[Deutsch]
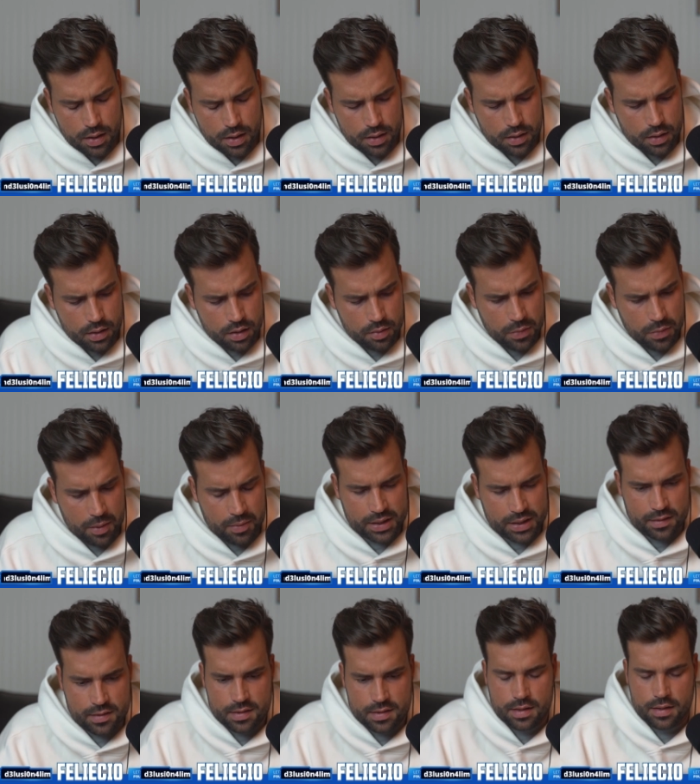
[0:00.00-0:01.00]
Ähm, aber
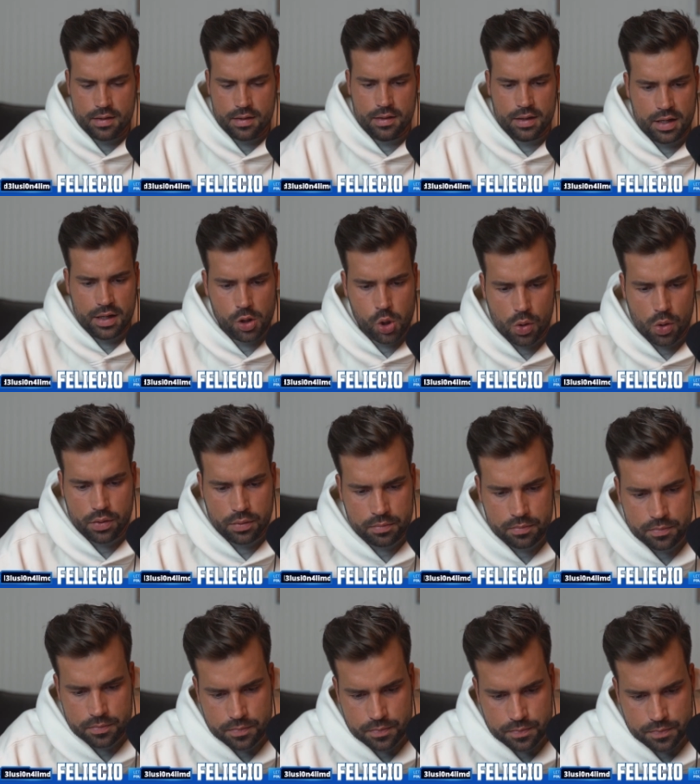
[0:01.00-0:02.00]
das äh, geht schon.
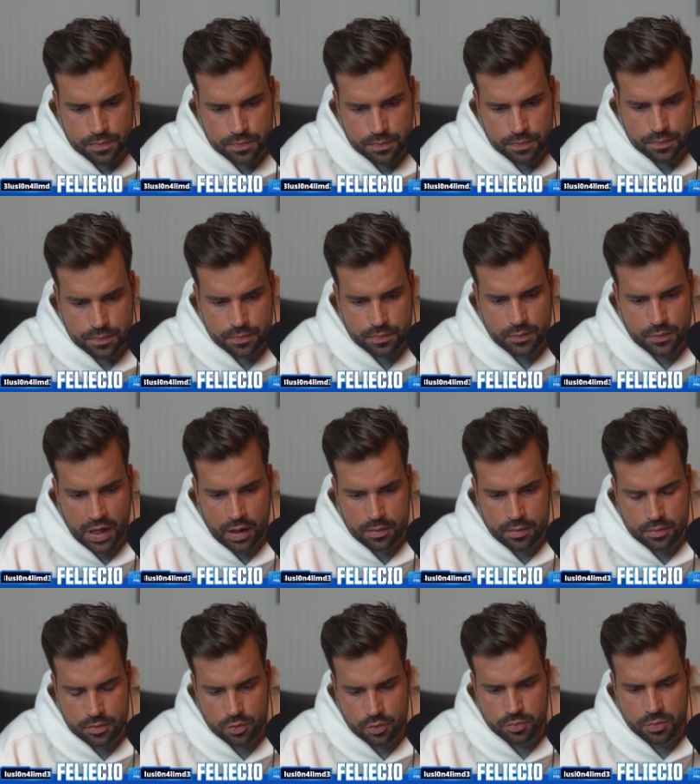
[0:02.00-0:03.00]

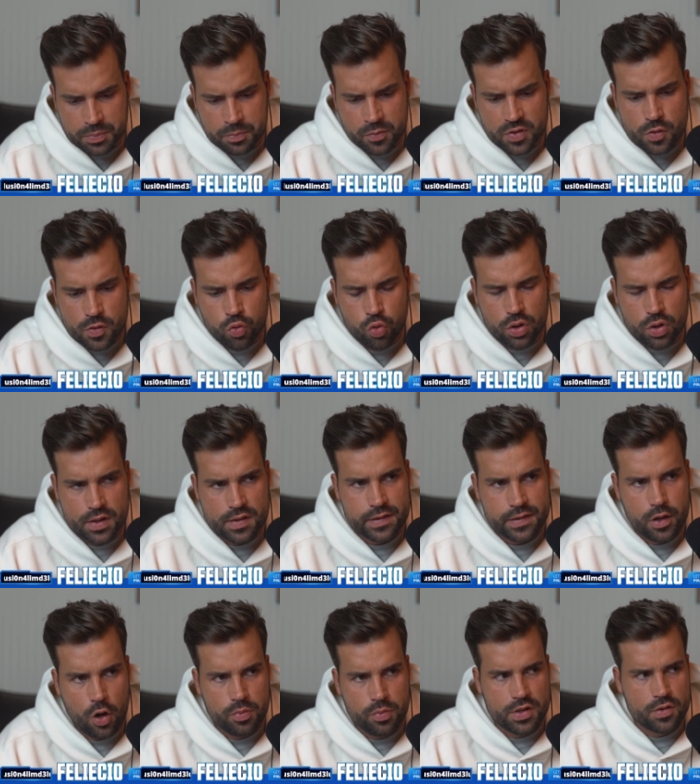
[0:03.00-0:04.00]
Ja, und mit dem Zug ist,
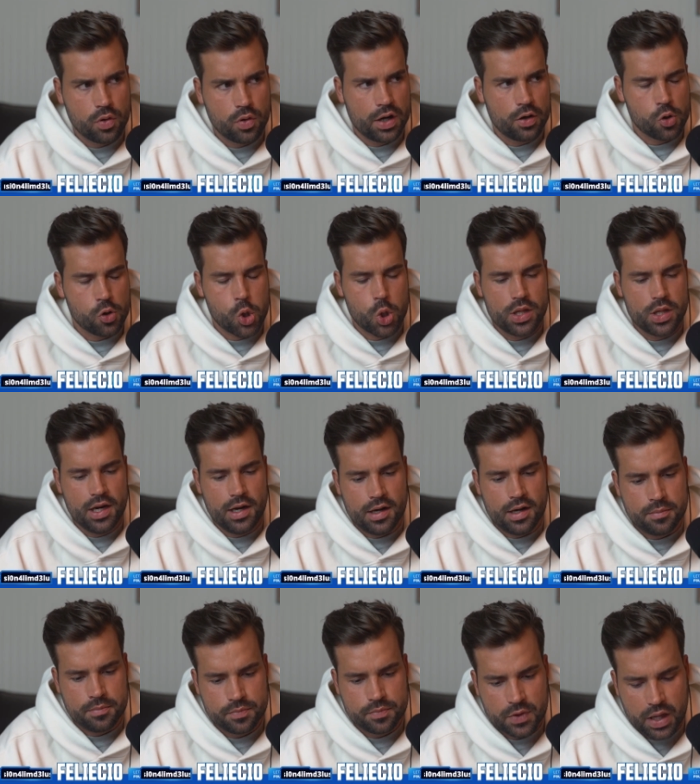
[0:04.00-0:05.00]
glaube ich, sogar noch
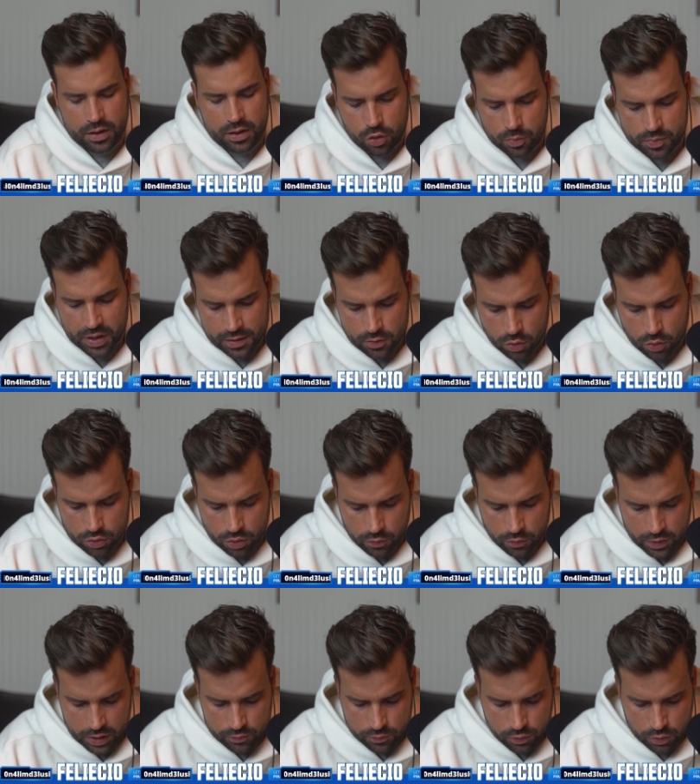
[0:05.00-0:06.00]
schneller. Also kommt halt auch
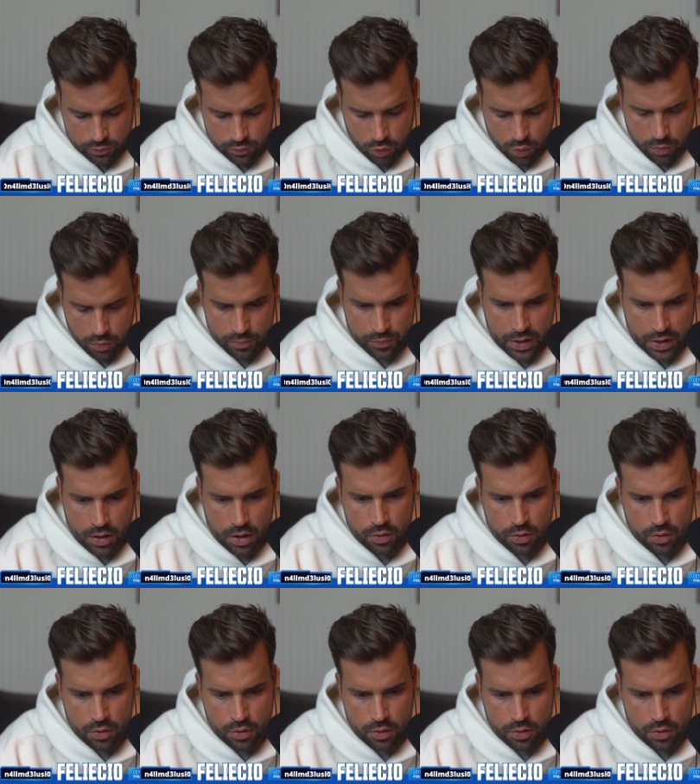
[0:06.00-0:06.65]
drauf an, von wo.